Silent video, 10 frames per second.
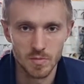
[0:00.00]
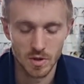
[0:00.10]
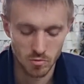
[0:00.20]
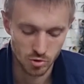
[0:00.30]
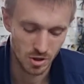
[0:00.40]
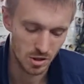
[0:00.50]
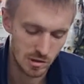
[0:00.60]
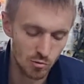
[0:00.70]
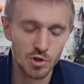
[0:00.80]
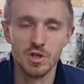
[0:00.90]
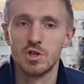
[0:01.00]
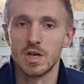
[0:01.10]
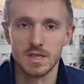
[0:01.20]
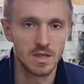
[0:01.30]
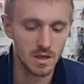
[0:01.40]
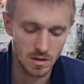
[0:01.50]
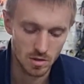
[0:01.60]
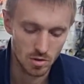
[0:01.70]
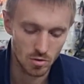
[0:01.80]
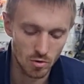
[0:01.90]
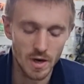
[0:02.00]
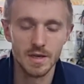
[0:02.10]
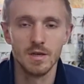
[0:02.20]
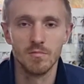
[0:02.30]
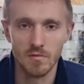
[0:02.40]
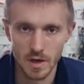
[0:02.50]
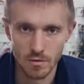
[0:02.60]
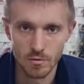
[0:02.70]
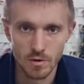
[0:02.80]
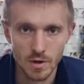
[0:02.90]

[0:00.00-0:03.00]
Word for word: потому что эти случаи нечастые, но они бывают.